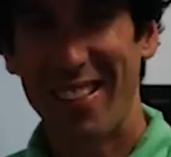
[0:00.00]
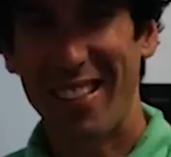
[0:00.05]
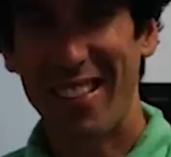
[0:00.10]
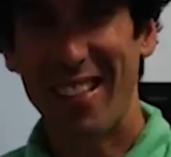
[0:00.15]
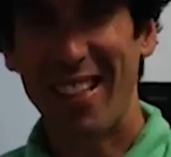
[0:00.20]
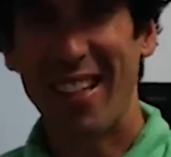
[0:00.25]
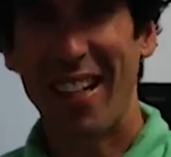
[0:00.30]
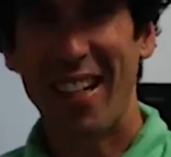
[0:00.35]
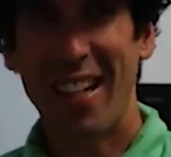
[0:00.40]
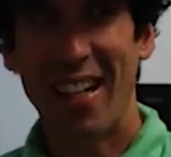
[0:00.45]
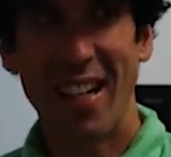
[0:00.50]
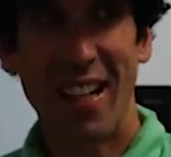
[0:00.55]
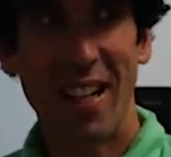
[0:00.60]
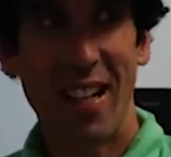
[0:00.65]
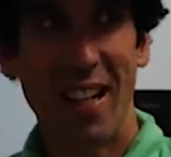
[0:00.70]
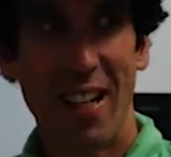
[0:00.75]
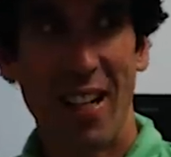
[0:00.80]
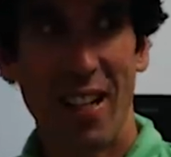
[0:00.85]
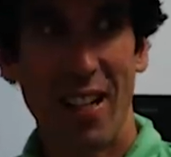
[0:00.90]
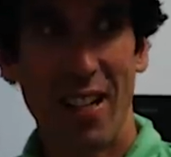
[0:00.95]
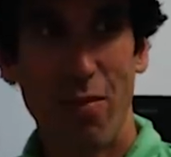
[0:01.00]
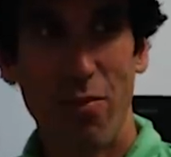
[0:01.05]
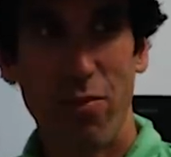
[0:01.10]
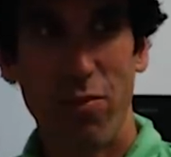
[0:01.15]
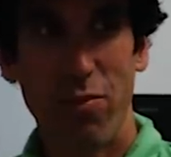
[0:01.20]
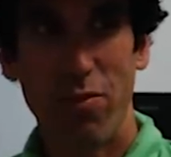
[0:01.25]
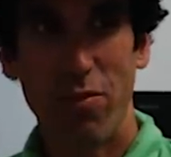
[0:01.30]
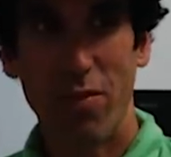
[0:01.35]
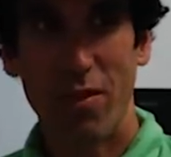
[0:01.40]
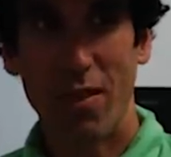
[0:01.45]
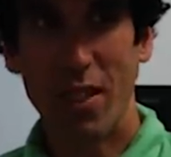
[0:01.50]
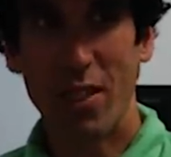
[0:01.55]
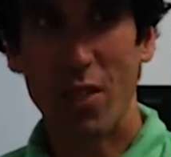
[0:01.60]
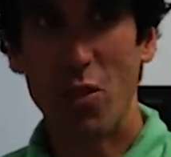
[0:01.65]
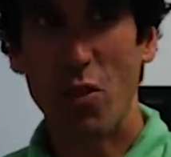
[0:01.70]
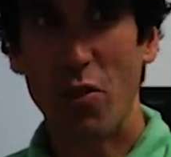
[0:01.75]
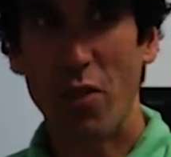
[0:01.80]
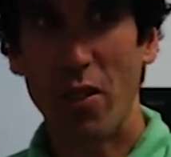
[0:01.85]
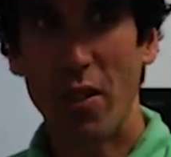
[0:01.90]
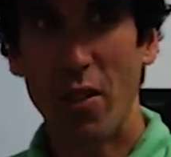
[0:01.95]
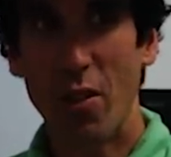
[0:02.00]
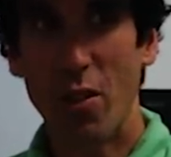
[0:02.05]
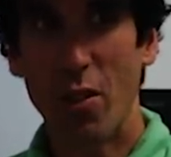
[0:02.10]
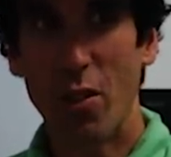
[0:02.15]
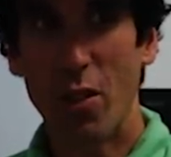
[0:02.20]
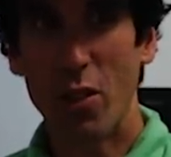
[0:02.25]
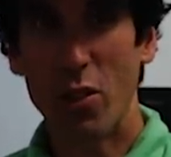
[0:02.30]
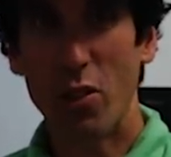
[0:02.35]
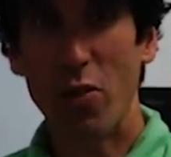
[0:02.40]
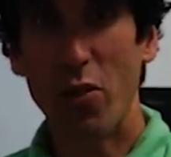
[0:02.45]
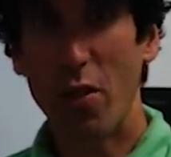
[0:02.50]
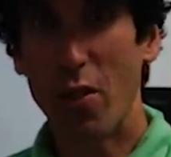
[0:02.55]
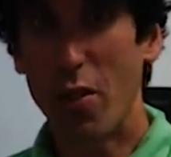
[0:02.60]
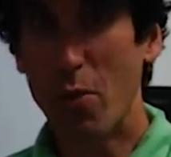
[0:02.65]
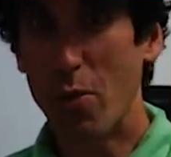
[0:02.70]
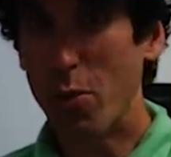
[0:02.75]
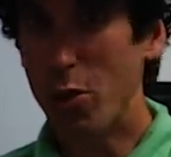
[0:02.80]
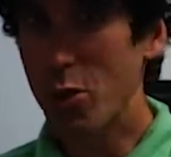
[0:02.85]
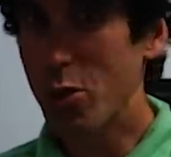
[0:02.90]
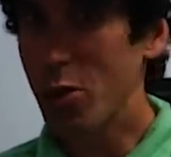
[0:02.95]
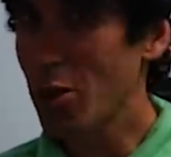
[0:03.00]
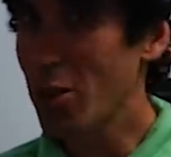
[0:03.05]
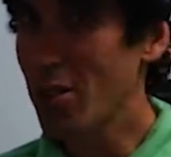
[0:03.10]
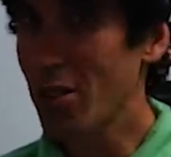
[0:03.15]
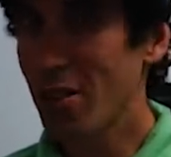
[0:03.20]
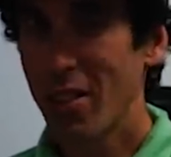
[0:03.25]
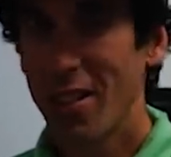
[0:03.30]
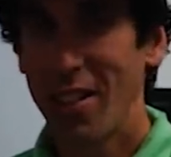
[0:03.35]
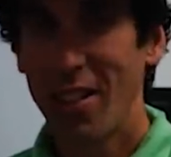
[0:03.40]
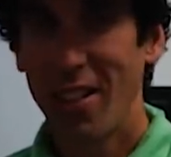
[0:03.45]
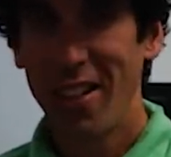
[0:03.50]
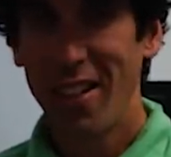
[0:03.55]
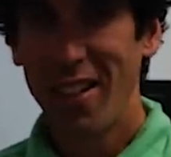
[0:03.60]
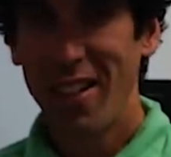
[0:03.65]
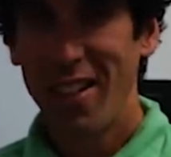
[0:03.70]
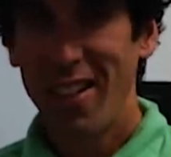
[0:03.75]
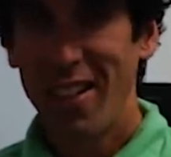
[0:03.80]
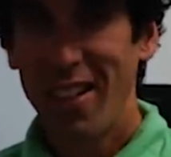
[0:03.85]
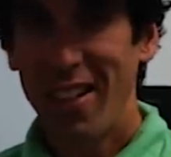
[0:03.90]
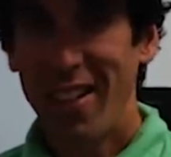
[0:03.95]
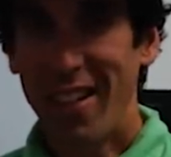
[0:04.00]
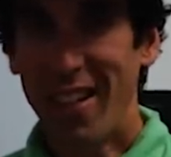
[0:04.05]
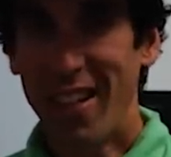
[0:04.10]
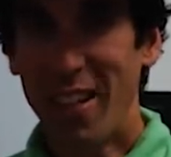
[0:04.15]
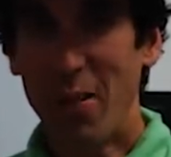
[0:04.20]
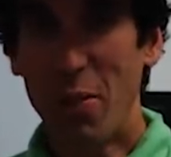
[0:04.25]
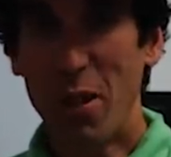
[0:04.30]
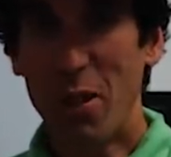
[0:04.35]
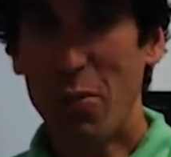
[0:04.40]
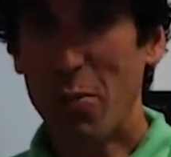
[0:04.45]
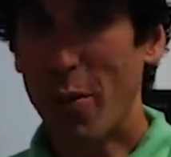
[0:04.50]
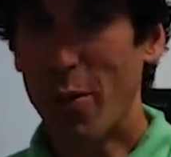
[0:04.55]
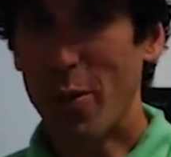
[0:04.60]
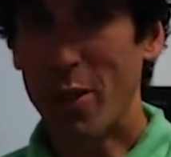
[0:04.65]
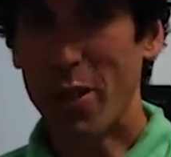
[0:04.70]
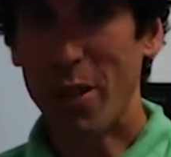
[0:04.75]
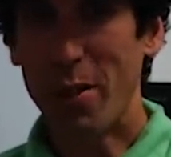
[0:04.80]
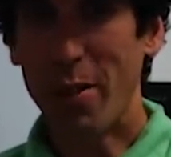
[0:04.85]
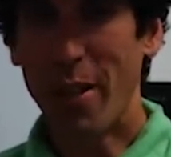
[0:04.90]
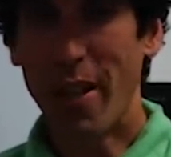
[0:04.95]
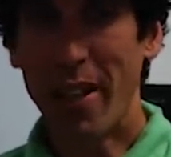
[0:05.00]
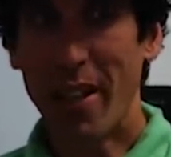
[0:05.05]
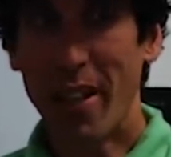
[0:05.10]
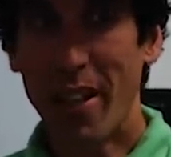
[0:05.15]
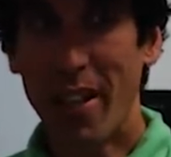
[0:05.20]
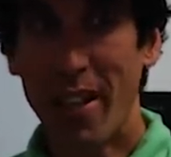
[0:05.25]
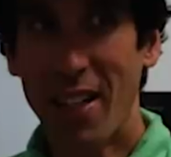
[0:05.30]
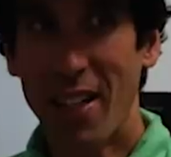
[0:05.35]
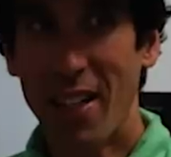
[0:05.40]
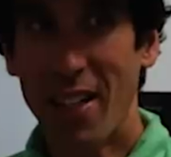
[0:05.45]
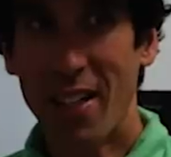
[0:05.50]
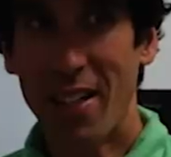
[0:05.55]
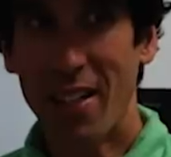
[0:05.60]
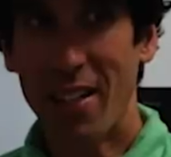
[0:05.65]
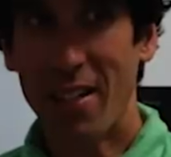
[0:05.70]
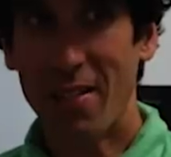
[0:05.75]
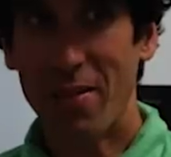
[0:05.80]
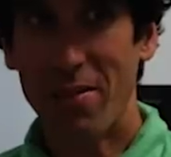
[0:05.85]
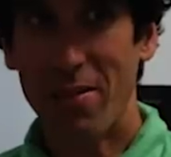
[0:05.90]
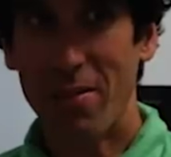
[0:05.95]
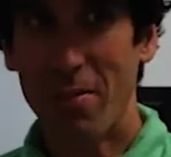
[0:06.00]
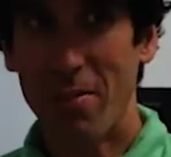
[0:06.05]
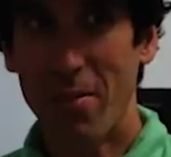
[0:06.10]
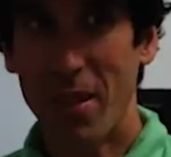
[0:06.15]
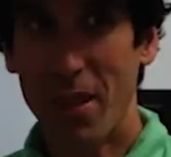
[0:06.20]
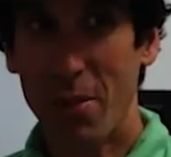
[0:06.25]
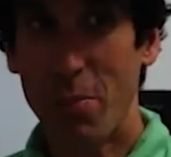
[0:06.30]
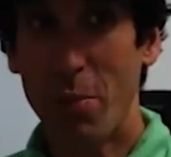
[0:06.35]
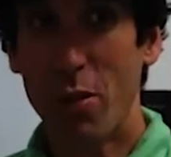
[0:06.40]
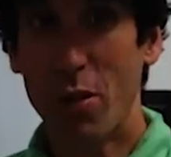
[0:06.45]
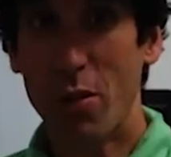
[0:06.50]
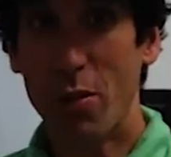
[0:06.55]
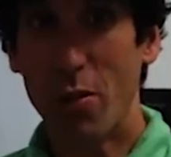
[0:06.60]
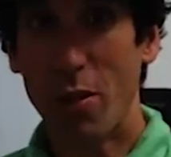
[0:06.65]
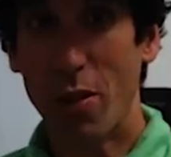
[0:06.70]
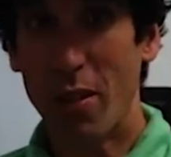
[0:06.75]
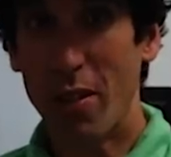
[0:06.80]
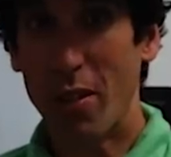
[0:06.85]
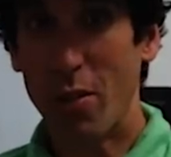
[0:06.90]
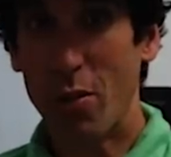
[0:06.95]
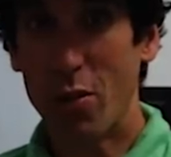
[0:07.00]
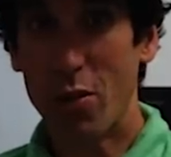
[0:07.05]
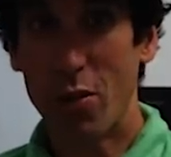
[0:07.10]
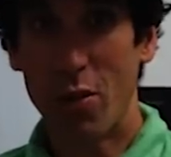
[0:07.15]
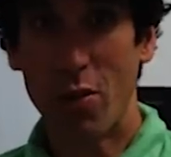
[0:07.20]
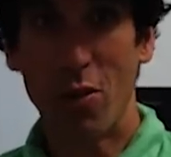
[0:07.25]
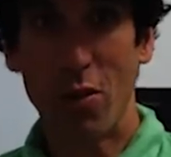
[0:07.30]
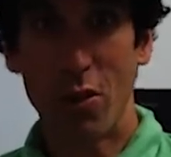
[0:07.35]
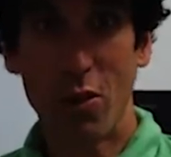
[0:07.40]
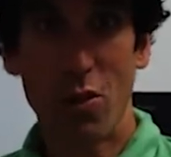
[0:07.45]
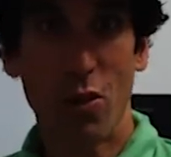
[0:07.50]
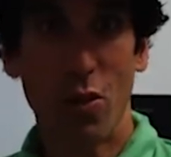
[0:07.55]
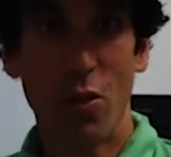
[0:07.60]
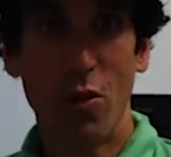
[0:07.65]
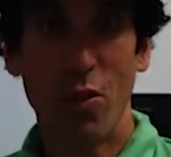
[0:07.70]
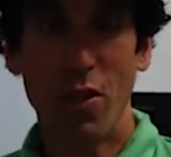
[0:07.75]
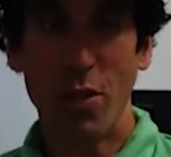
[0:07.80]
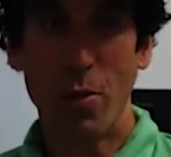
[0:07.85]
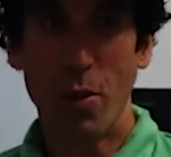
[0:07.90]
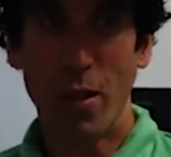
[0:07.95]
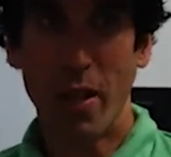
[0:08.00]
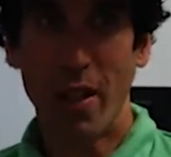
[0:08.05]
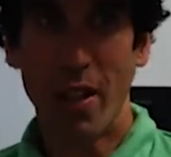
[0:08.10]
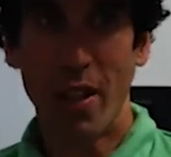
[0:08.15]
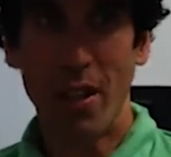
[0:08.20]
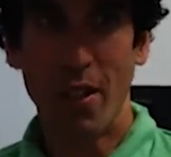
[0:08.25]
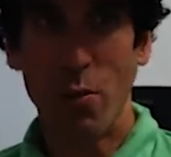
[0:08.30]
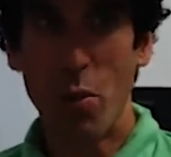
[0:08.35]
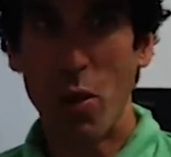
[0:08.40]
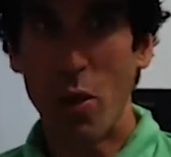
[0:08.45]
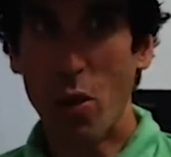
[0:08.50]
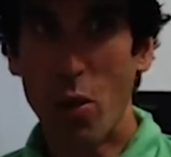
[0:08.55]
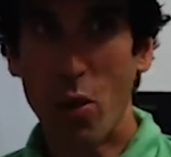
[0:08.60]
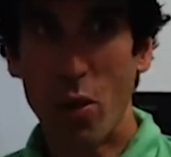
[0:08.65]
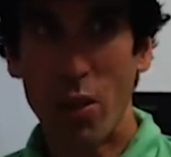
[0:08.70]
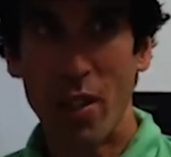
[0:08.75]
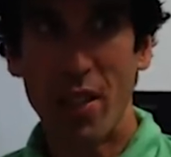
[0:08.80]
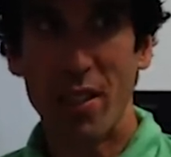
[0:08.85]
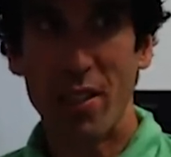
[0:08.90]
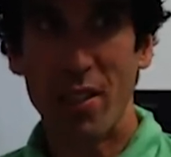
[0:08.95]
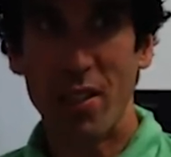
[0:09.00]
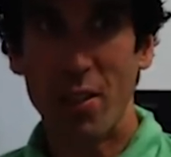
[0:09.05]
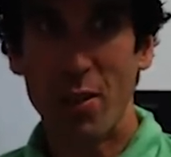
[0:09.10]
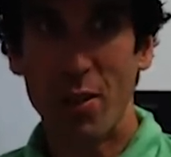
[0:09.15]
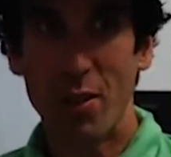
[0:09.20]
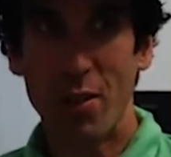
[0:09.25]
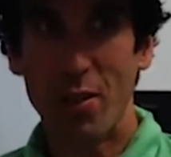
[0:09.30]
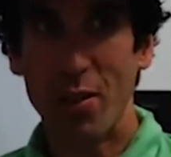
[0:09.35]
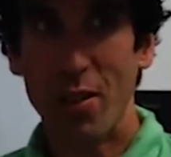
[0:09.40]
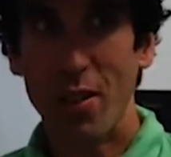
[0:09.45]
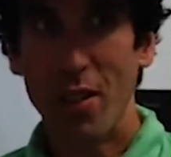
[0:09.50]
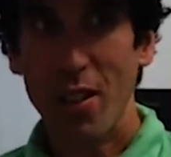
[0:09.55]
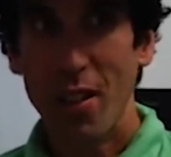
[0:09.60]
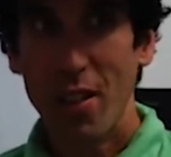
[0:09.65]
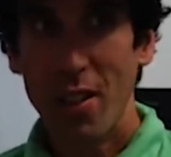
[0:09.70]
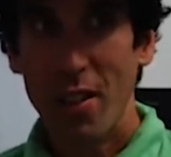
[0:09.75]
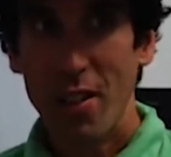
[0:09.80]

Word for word: Día que he sufrido, he sufrido mucho era muy explosiva, era más explosiva que incluso que un cross country porque era muy corta, han sido